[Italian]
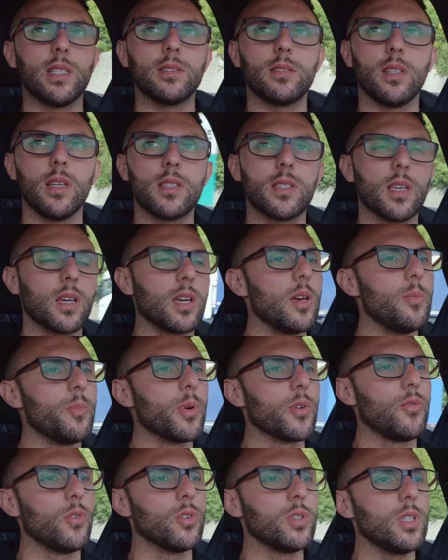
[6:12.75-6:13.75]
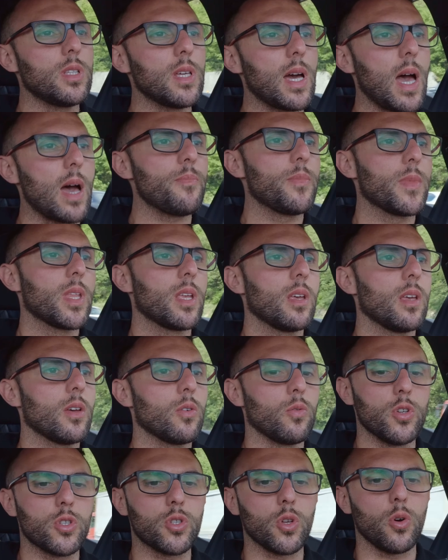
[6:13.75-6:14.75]
in altezza che in profondità,
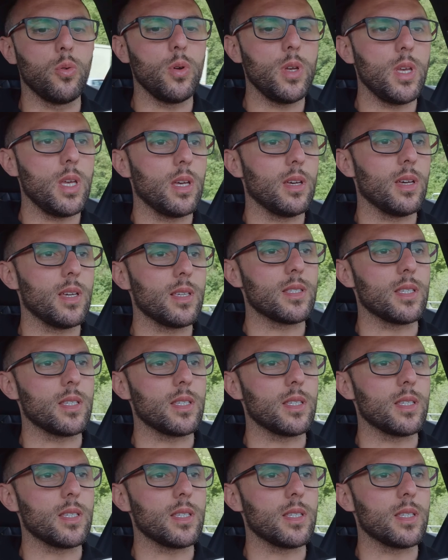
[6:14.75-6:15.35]
questo qui eh,